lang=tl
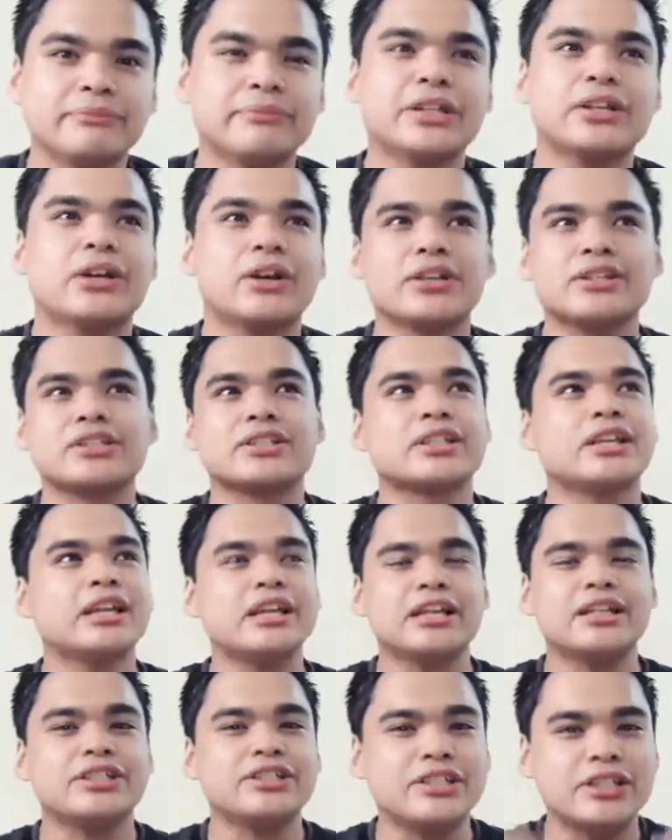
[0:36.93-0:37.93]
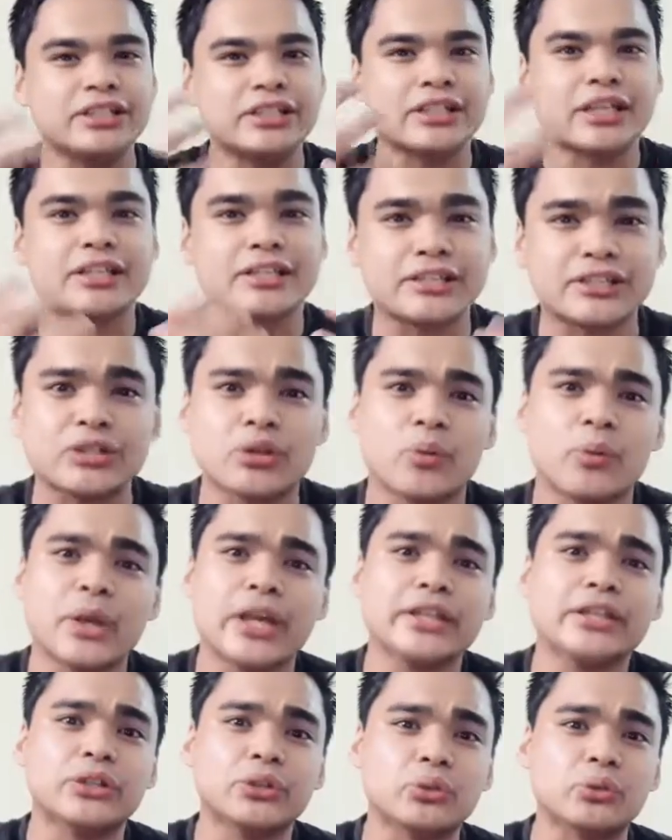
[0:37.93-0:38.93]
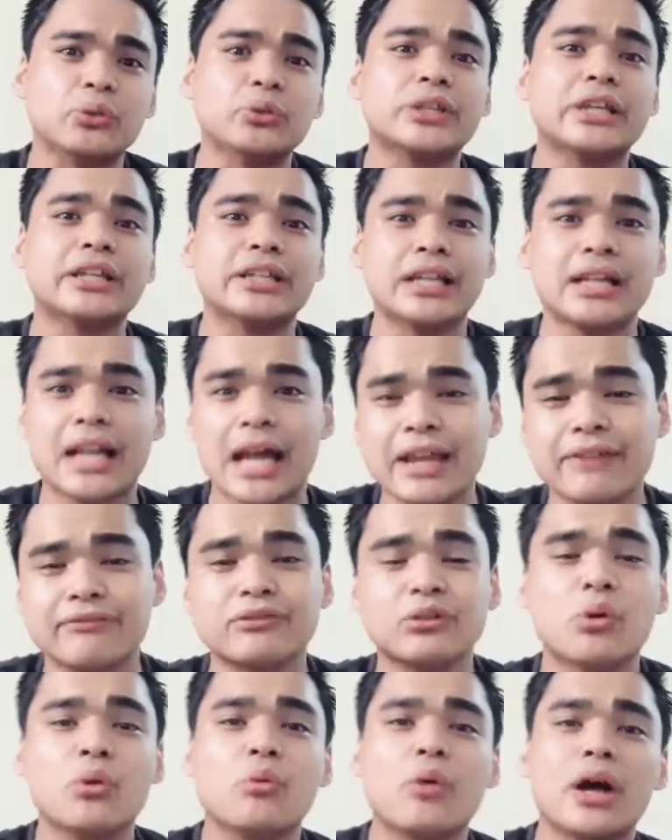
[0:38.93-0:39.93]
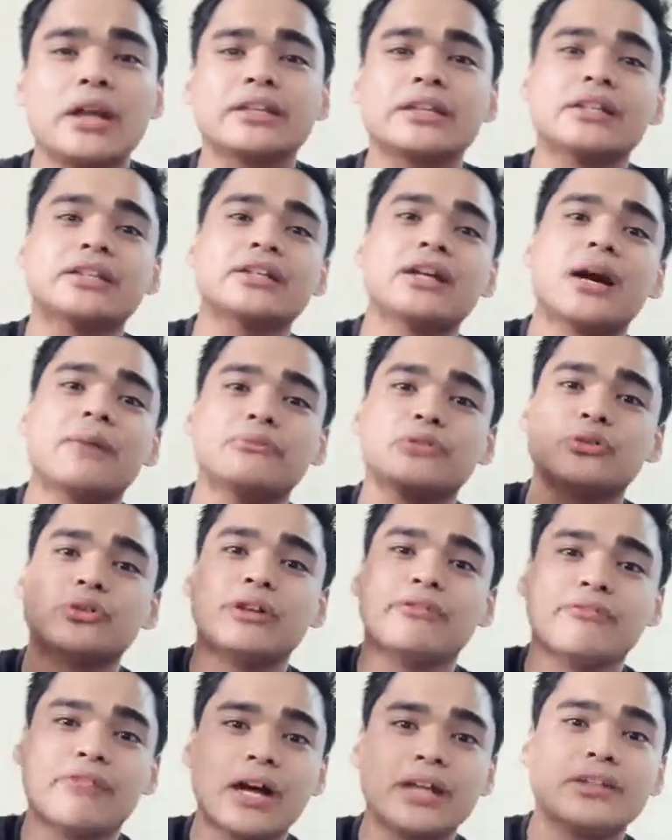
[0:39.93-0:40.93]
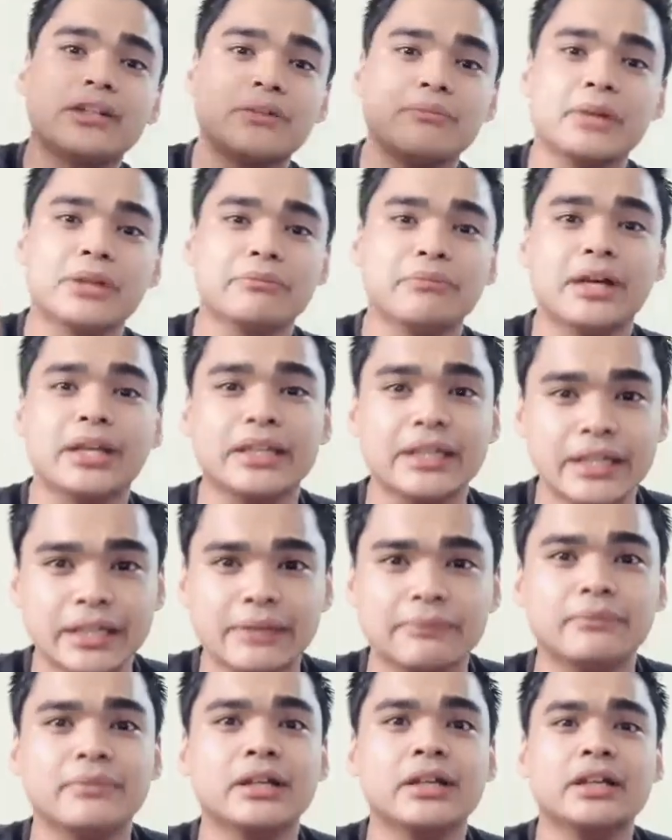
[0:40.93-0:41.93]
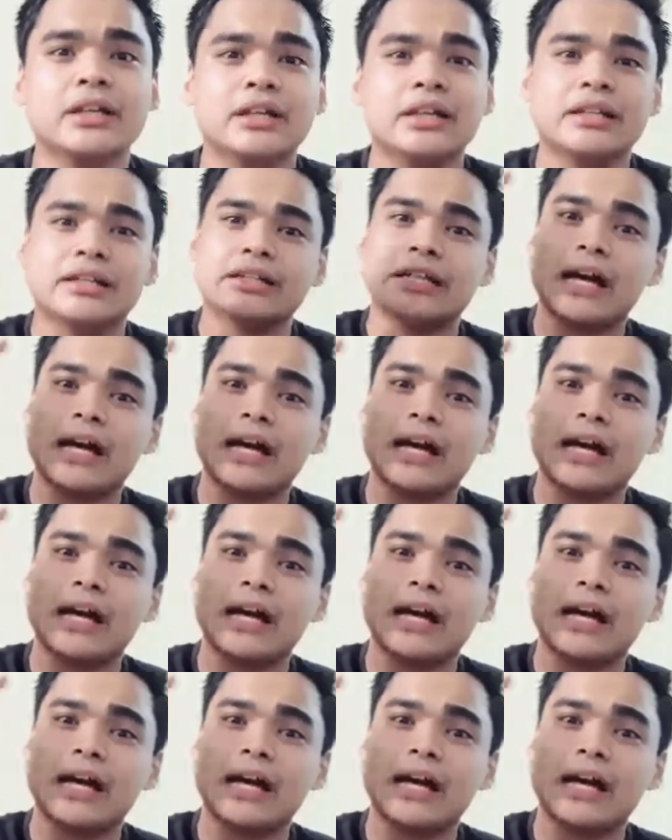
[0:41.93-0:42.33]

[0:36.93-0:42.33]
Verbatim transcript: Because Jesus is the way, the truth, and the life. No one can come to the Father but by Him.